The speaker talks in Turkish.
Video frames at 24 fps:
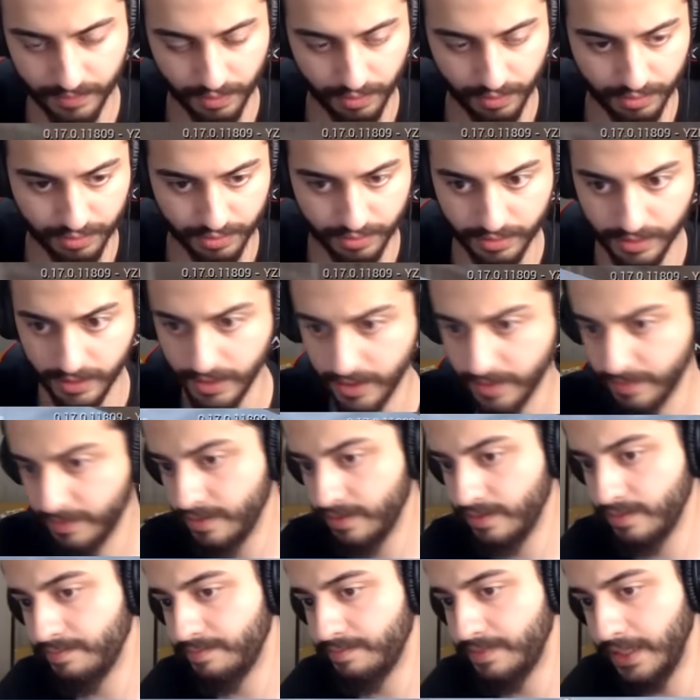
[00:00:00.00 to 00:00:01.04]
Öldük galiba.
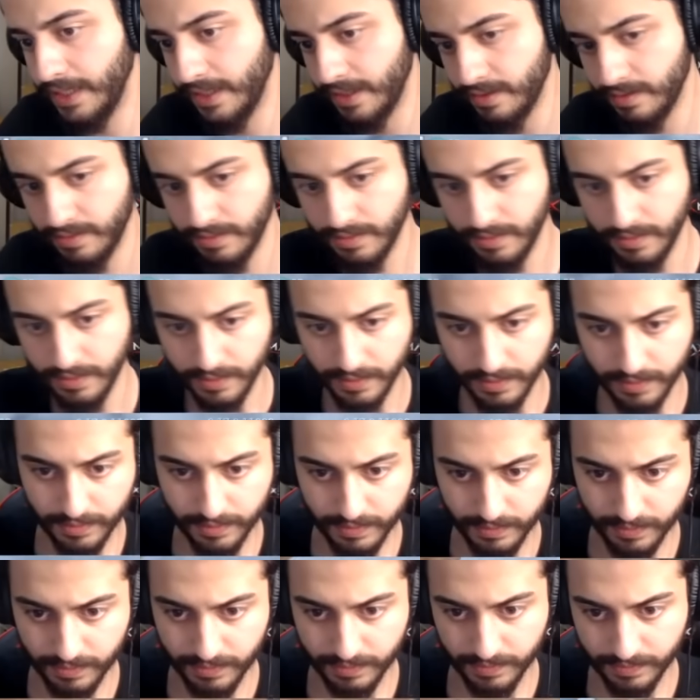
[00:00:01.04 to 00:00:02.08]
Bir dakika.
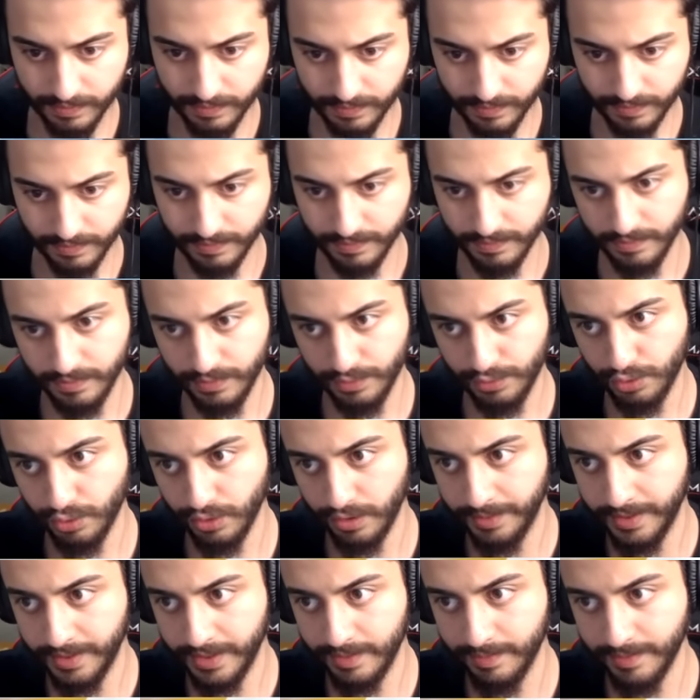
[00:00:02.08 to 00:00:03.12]

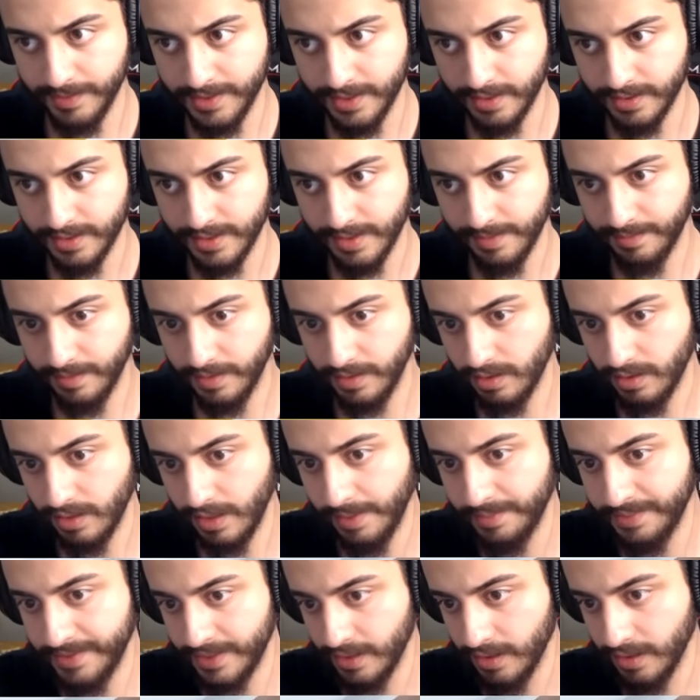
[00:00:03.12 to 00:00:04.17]
Şurada bir kit basarsam
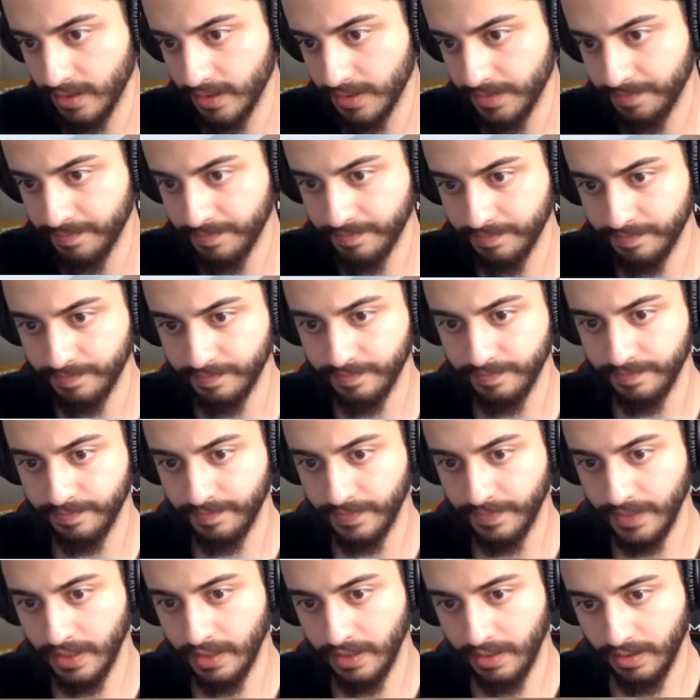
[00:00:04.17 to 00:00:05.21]
hepsini alırım.
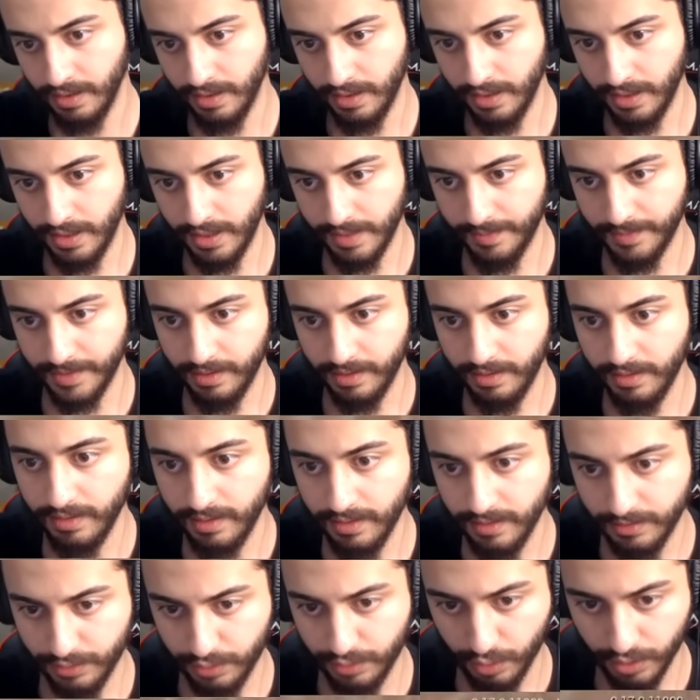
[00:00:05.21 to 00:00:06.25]
Ama
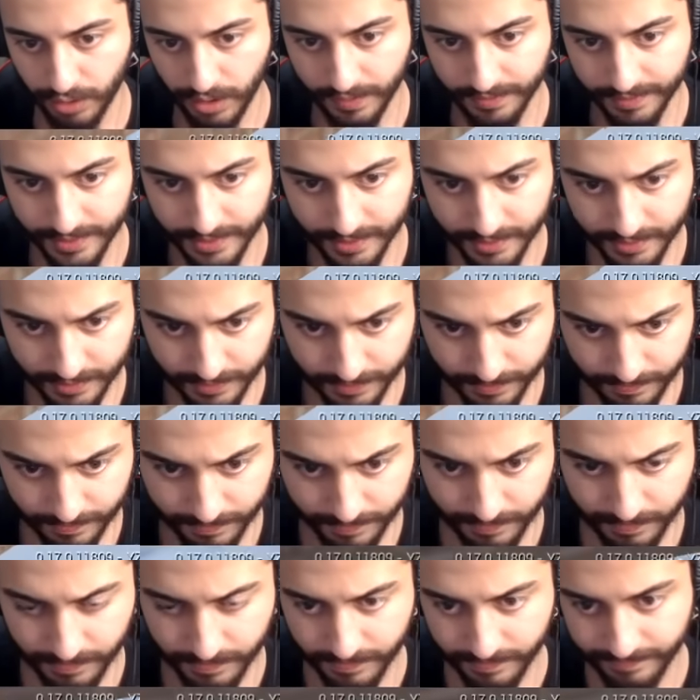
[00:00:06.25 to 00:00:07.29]
o coversız.
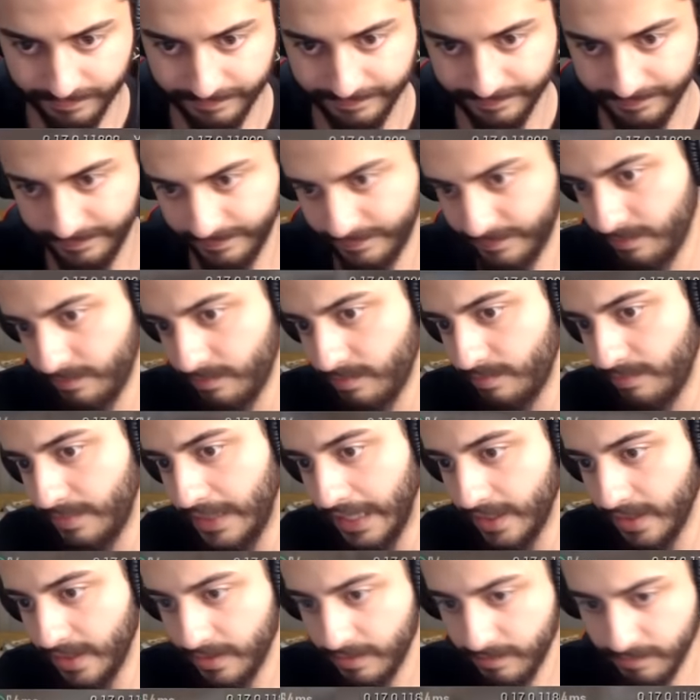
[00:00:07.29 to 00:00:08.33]
Bir
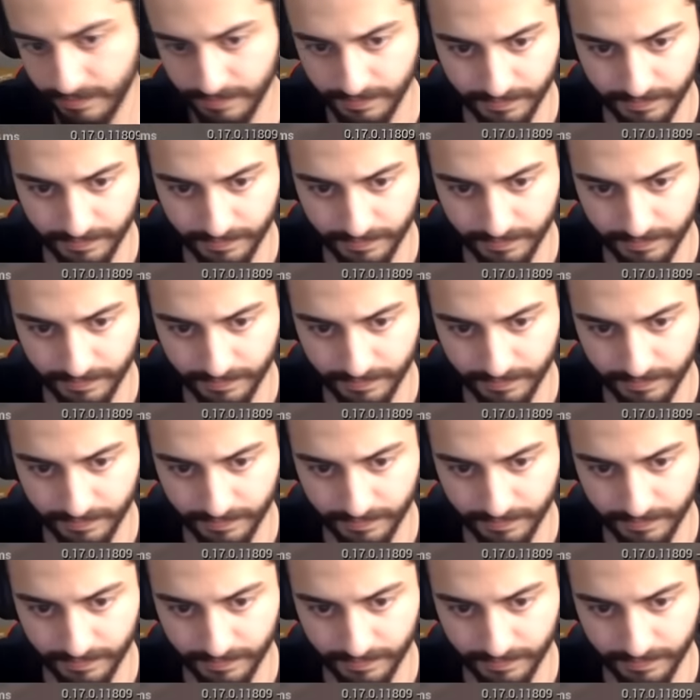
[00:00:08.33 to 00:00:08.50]
dakika.